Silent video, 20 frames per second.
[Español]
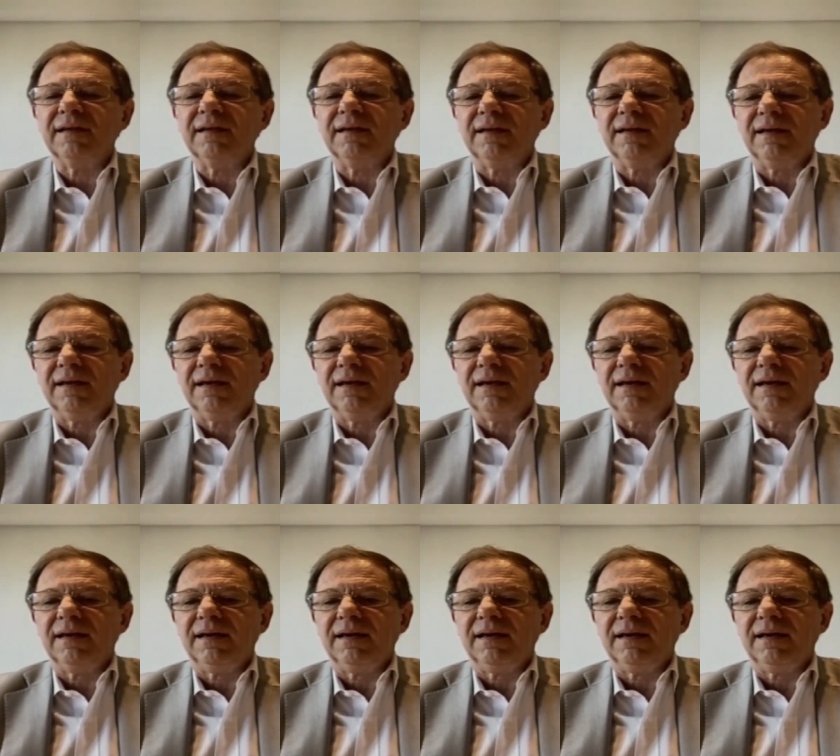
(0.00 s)
en
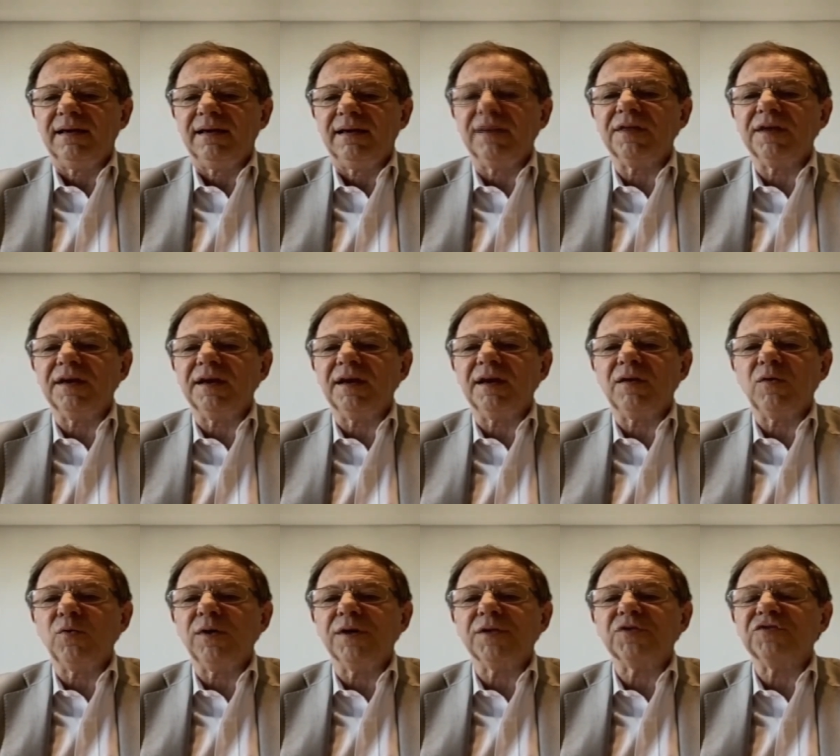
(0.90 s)
alrededor de cuatro
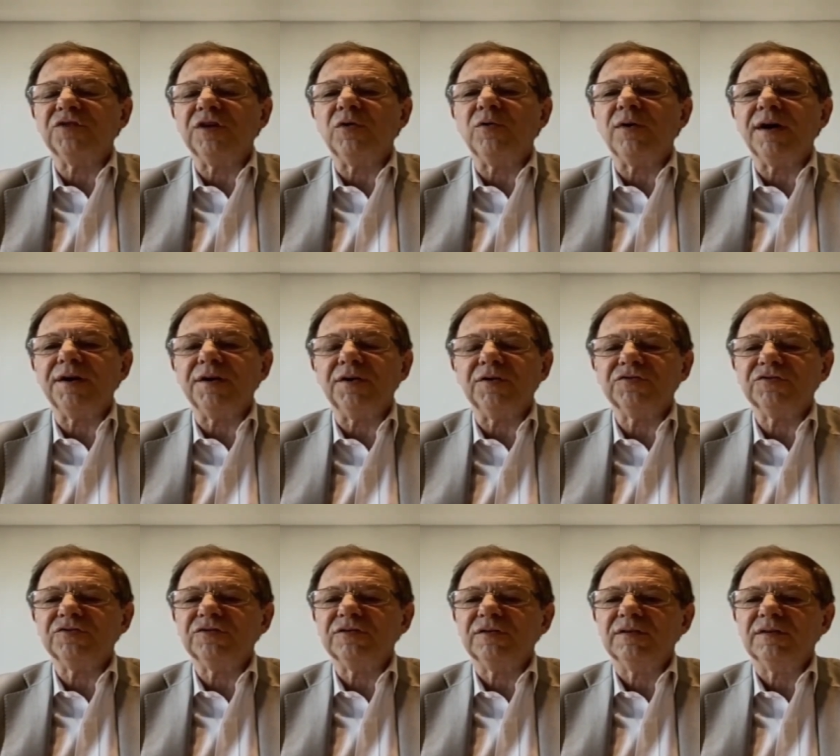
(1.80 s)
o cinco años.
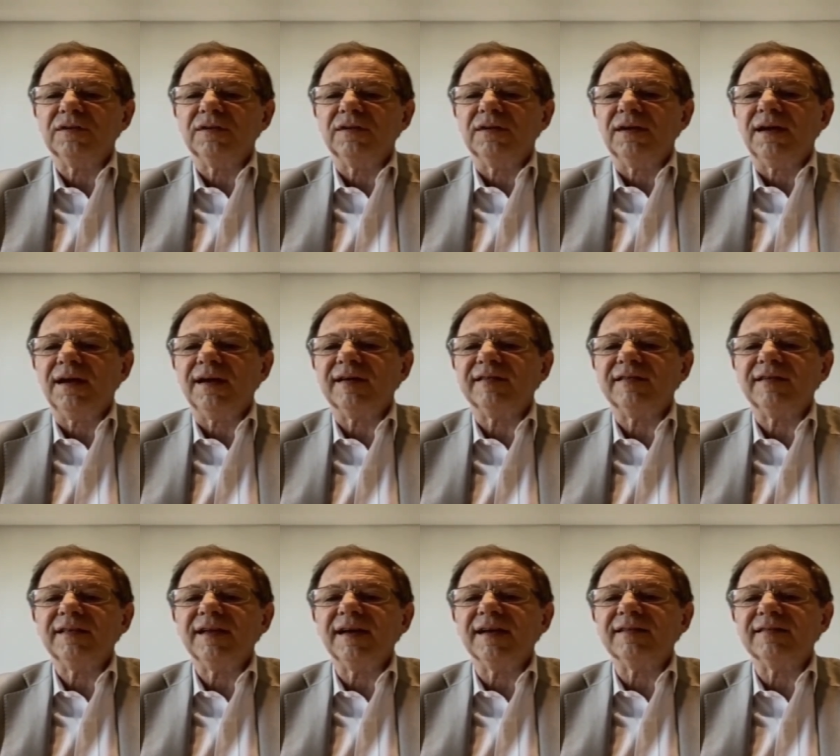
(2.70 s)
Hay que
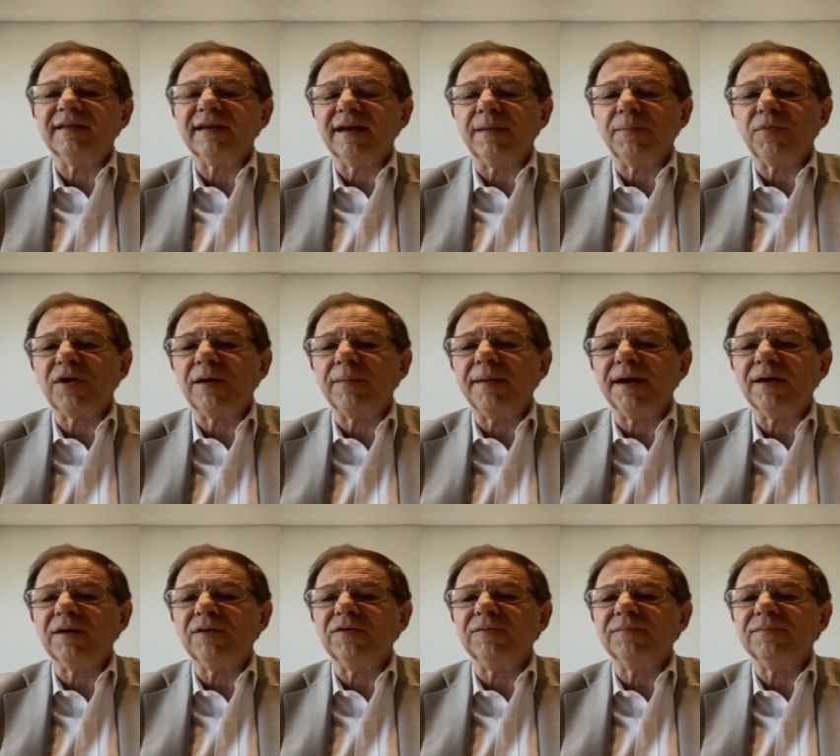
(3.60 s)
sentarse, hay que
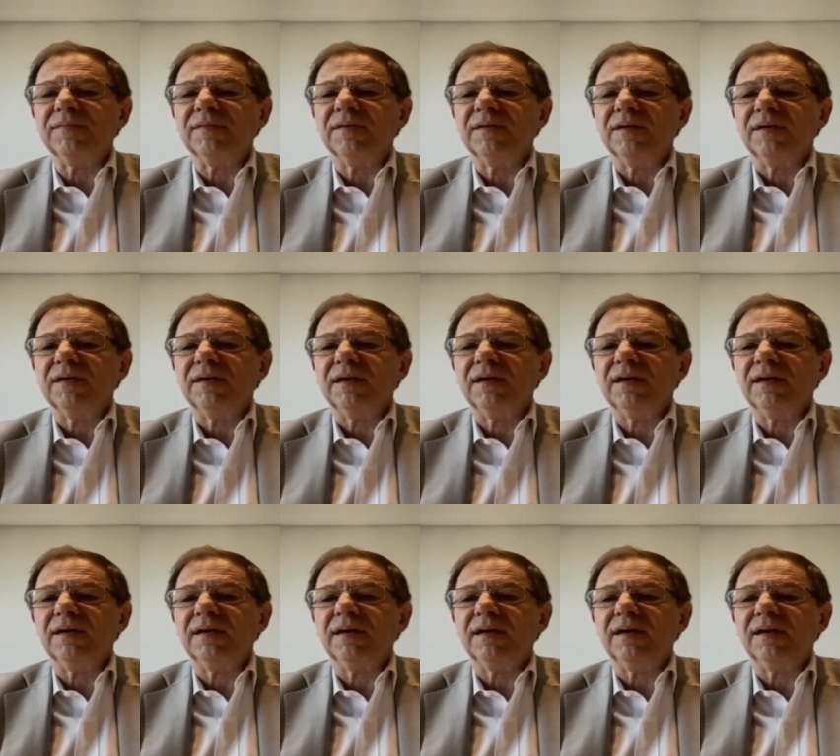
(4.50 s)
programarlo.
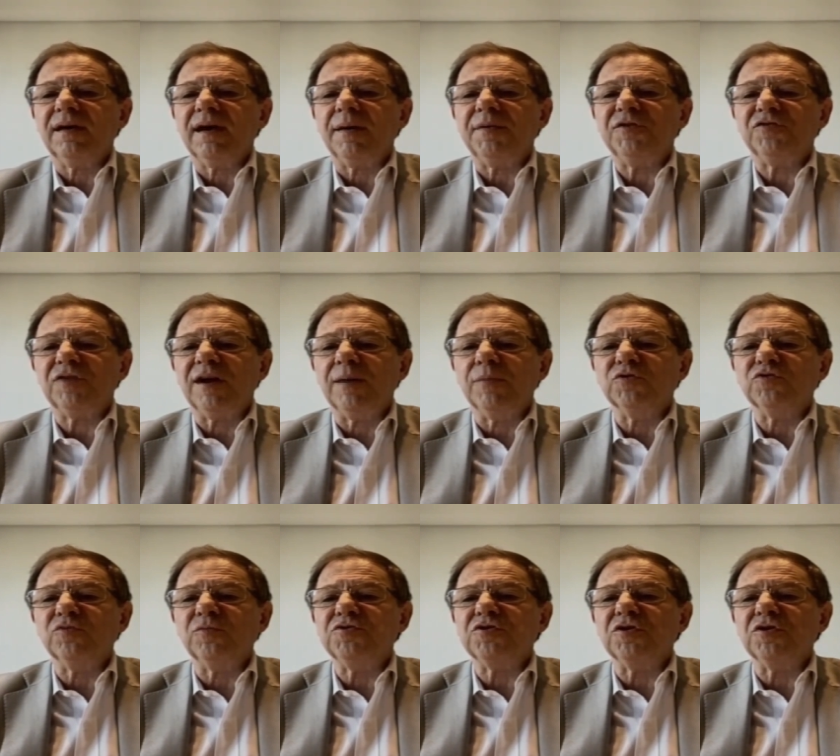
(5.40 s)
Eh, avisoramos un
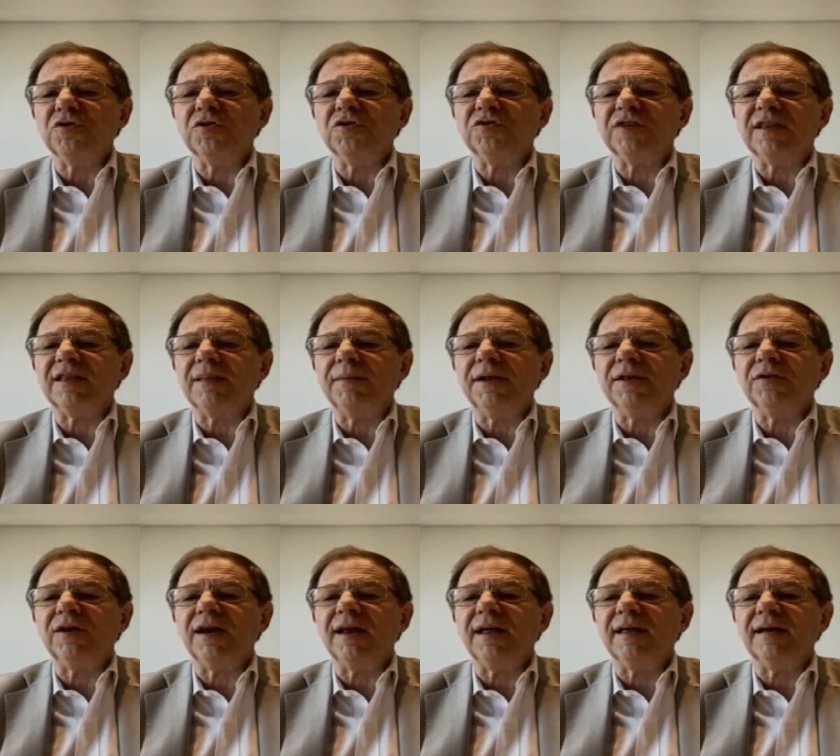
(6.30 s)
millón doscientas mil
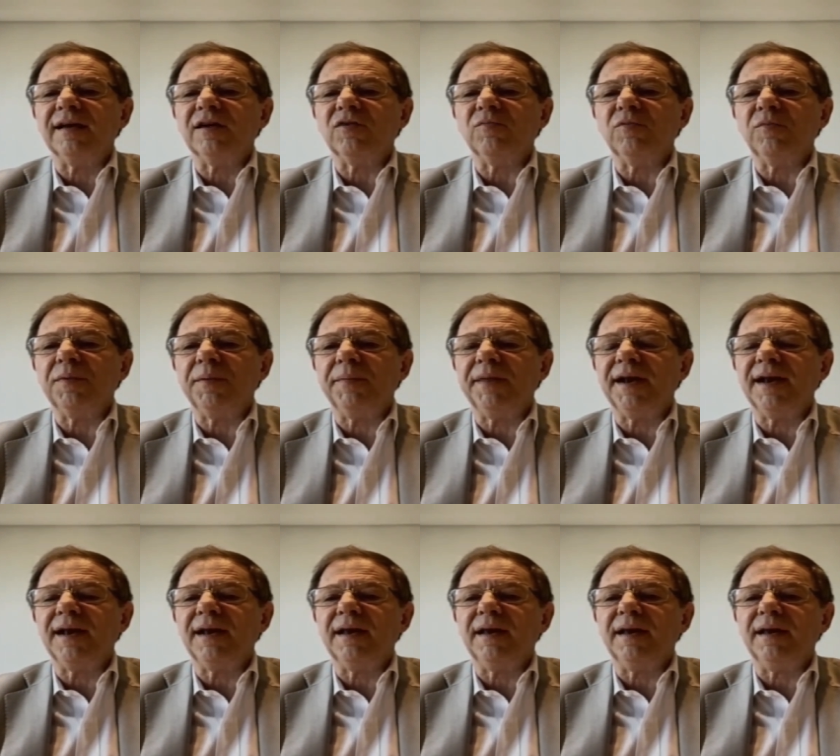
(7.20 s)
toneladas como primer
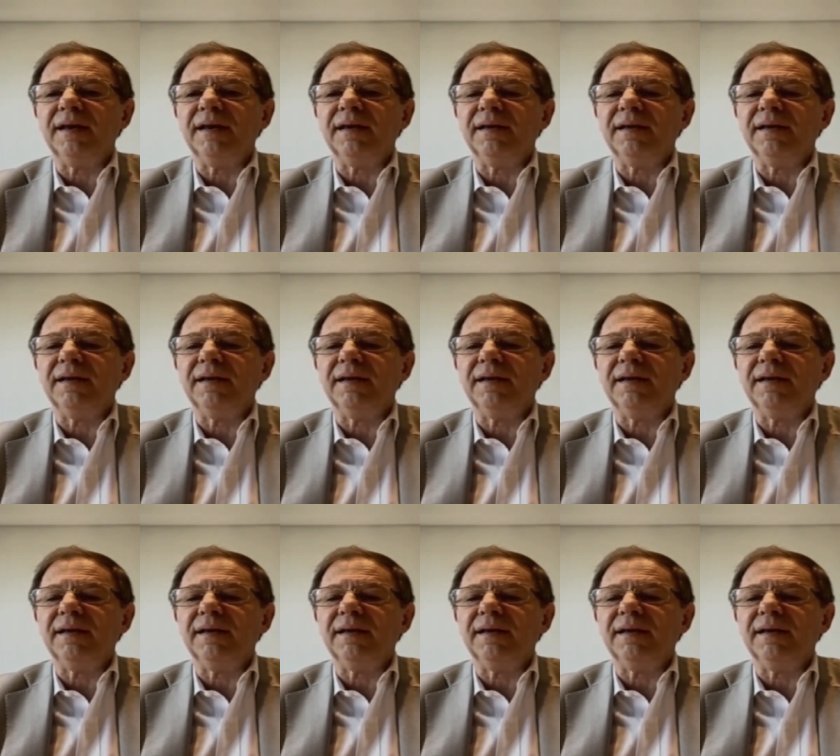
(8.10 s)
eh,